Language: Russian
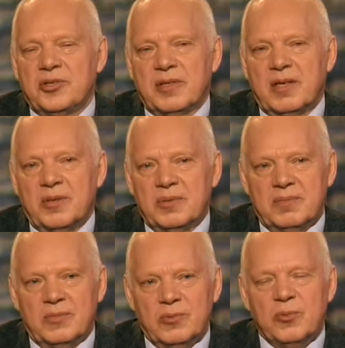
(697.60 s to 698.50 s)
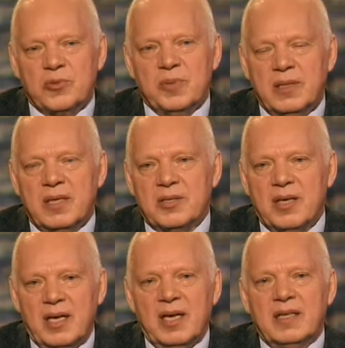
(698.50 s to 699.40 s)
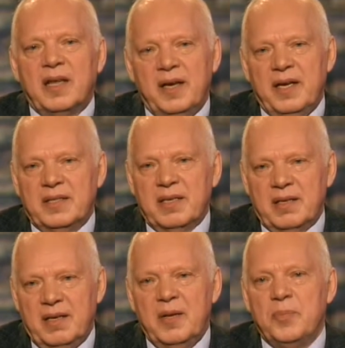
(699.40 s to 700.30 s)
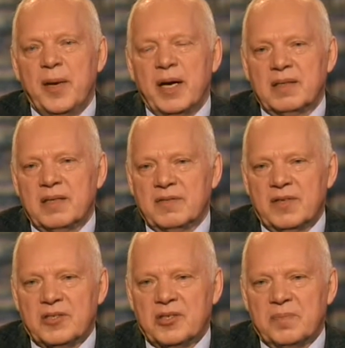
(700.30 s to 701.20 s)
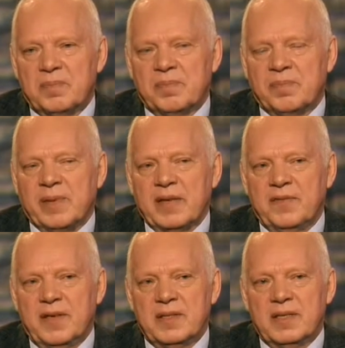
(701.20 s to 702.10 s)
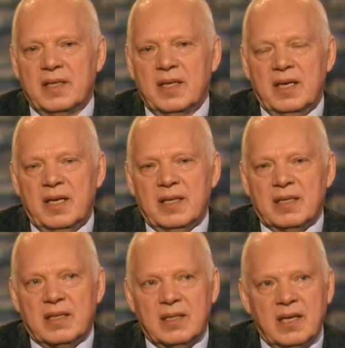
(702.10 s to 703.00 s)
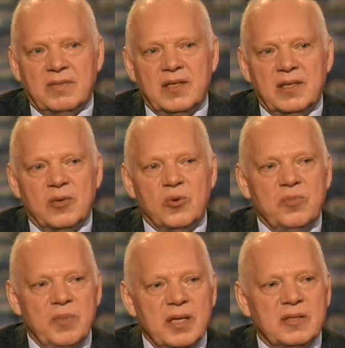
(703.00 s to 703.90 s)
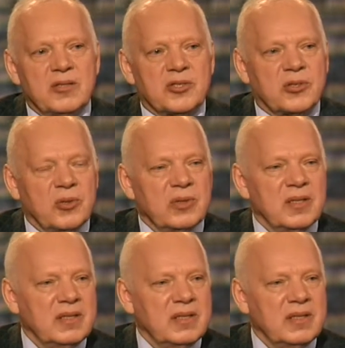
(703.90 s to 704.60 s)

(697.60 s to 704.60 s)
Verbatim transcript: ну, может быть, даже третье или пятое в нашей профессии. Главное – уметь что-то делать,